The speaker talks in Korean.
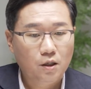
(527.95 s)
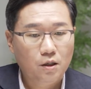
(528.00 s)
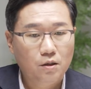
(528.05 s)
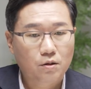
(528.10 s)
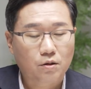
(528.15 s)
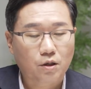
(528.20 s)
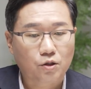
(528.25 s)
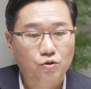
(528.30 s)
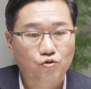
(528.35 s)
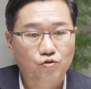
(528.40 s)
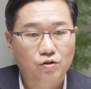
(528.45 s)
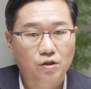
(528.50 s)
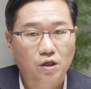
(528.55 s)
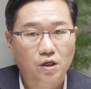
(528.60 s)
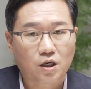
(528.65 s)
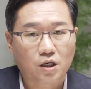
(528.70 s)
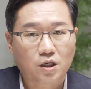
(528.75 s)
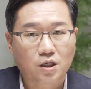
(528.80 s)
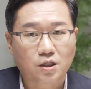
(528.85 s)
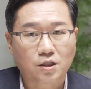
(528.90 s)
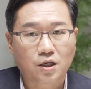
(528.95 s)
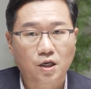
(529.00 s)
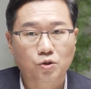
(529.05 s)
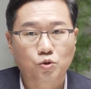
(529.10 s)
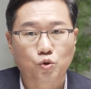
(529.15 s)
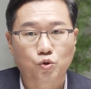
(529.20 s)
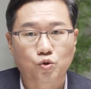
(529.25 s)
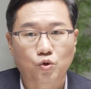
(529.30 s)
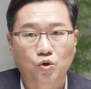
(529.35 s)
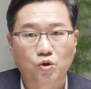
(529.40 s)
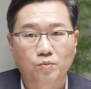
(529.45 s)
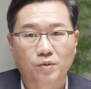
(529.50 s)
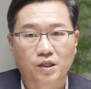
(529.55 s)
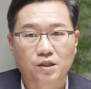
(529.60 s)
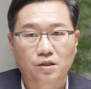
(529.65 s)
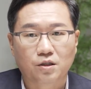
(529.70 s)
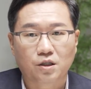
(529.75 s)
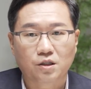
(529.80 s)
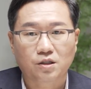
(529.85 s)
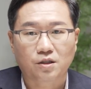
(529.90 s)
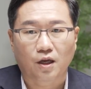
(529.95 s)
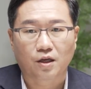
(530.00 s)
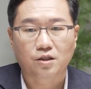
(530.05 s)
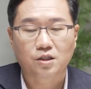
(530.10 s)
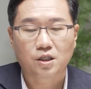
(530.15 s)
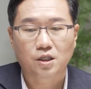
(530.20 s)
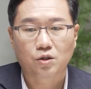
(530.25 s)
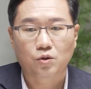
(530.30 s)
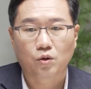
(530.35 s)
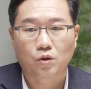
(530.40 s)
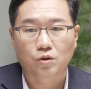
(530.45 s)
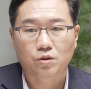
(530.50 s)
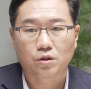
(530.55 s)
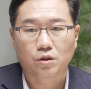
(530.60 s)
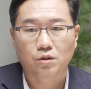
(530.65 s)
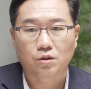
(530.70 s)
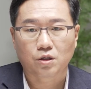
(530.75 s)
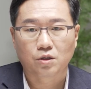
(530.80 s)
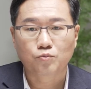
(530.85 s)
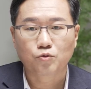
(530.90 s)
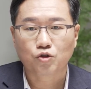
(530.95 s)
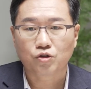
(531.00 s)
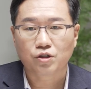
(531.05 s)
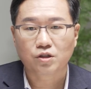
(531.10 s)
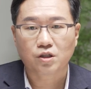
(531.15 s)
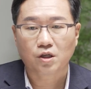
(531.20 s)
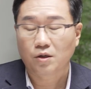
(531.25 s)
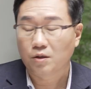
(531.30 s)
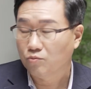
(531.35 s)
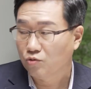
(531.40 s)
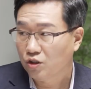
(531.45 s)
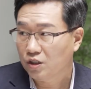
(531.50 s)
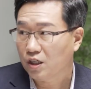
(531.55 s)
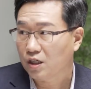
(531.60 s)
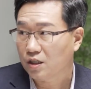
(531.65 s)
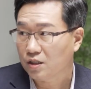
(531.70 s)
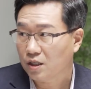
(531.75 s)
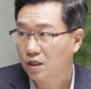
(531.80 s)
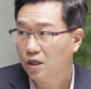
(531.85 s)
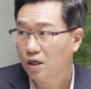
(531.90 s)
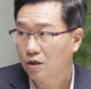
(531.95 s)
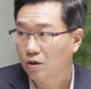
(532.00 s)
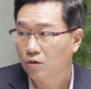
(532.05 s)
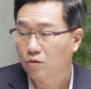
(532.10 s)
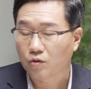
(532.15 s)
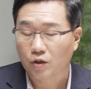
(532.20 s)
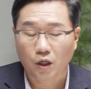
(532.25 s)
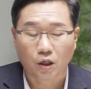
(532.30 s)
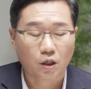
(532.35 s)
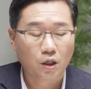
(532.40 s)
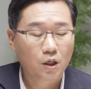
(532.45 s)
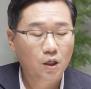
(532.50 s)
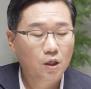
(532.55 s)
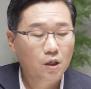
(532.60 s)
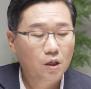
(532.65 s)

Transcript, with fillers: 이렇게 주가가 크게 조정을 받는 건 대체로 어떤 금융 시스템에 문제가 생긴 거고요.